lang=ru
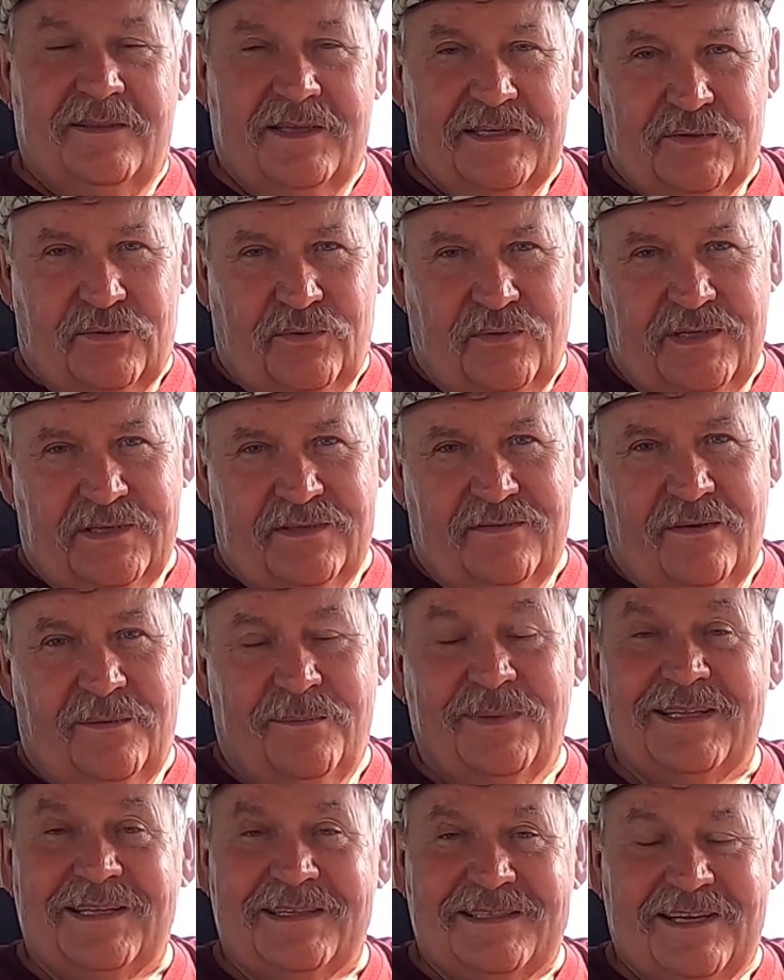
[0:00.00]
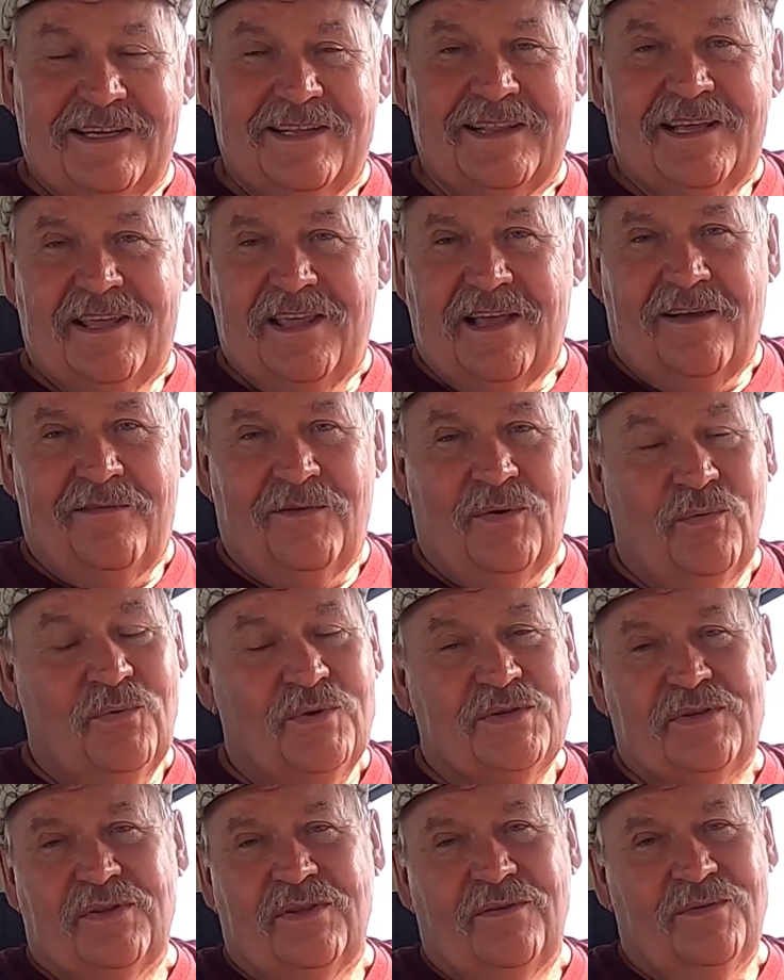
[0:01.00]
достоинства мотоцикла Ява.
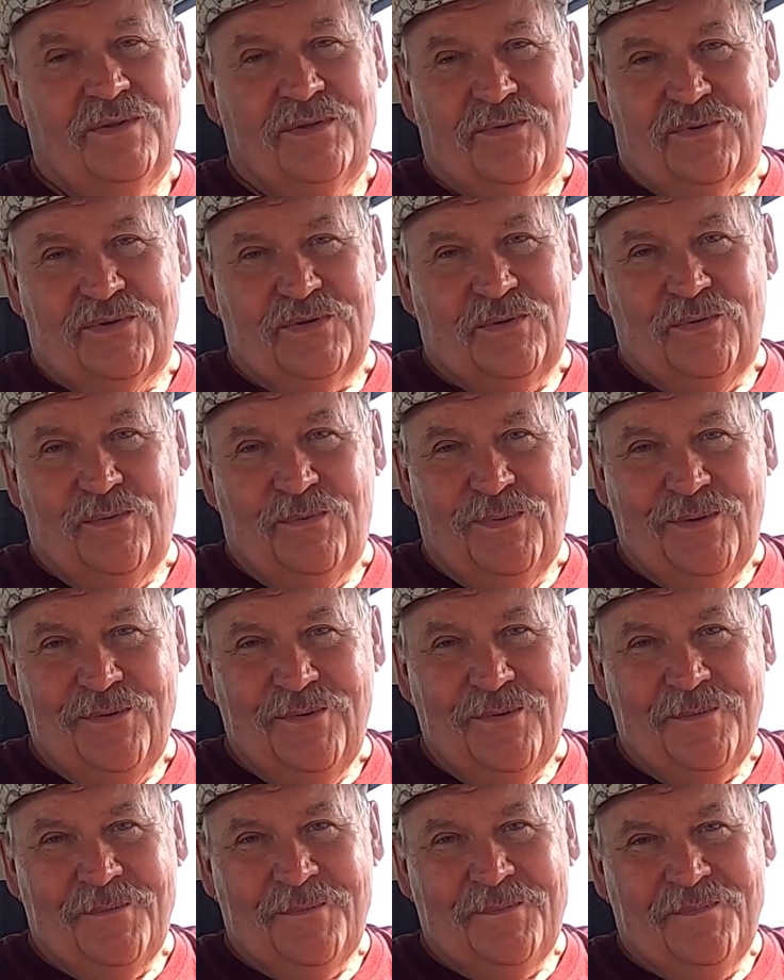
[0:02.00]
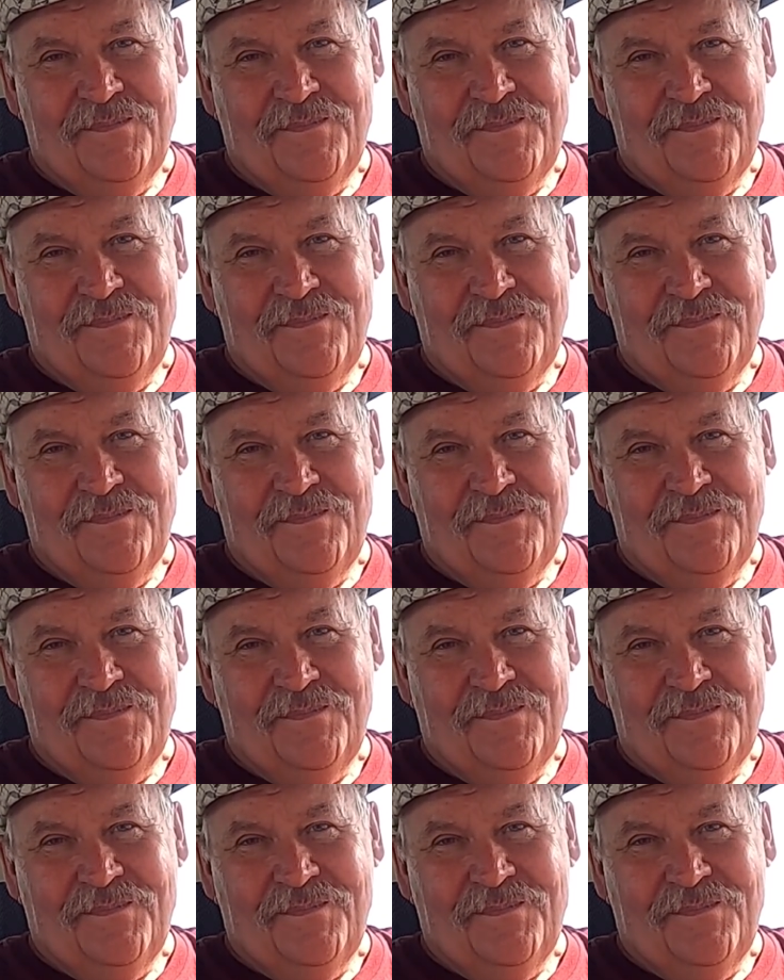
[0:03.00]
Очень его тоже люблю.